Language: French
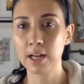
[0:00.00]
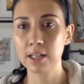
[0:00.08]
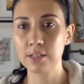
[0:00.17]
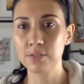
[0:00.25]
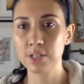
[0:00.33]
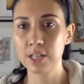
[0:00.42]

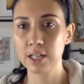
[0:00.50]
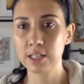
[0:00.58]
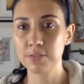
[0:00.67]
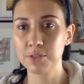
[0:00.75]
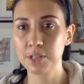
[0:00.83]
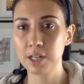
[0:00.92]
artificiel,
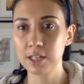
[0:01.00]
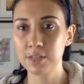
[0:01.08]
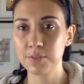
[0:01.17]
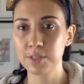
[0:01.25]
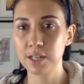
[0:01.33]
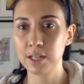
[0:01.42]
artificiel,
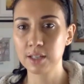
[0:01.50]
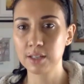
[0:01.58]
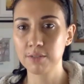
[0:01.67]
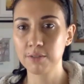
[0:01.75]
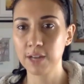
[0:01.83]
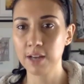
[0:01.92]
artificiel,
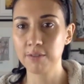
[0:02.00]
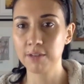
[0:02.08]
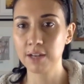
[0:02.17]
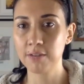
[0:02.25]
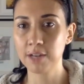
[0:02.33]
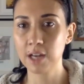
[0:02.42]
artificiel vrai,
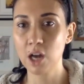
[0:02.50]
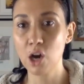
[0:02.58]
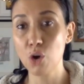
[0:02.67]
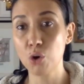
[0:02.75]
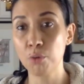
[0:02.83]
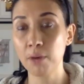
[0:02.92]
vrai, vrai.
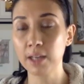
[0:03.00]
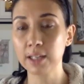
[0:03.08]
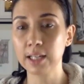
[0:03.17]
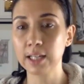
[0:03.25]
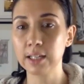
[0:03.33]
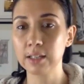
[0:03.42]
Oh, remarque,
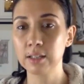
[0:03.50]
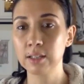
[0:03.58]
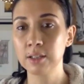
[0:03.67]
et...